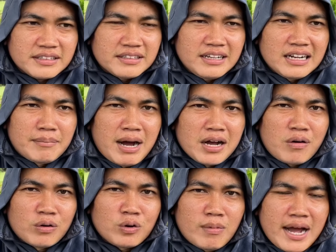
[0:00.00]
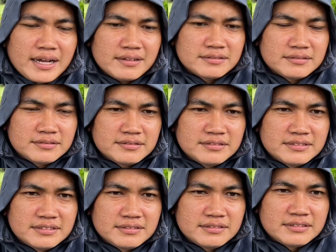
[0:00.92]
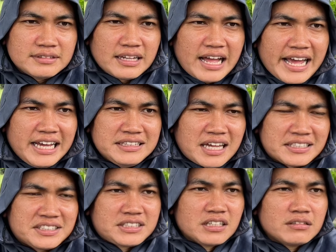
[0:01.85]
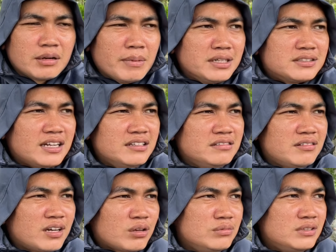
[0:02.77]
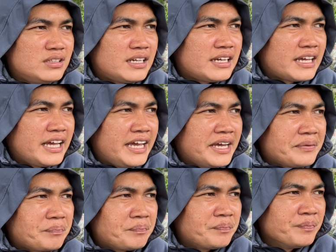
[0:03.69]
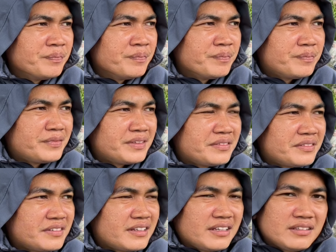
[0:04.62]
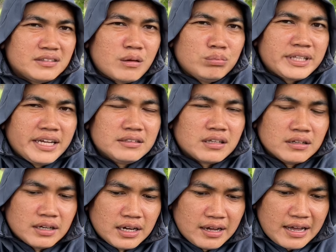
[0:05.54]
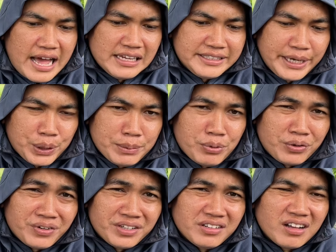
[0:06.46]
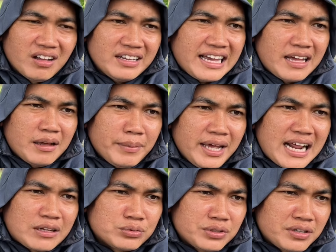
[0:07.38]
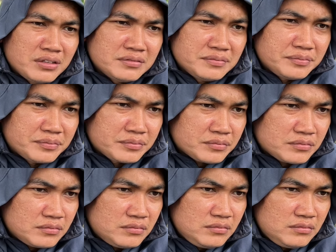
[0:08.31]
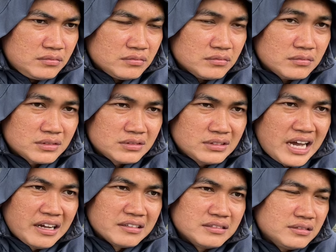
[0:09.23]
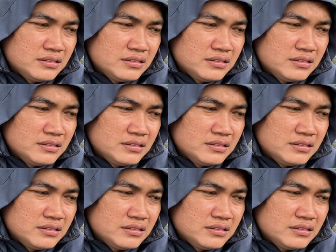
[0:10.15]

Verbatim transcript: nên là bà con cô bác hãy thật sự là bình tĩnh và cũng như là nghe thông tin từ à, hai chiều nha mọi người đừng có nghe bị đặt của tụi nó nha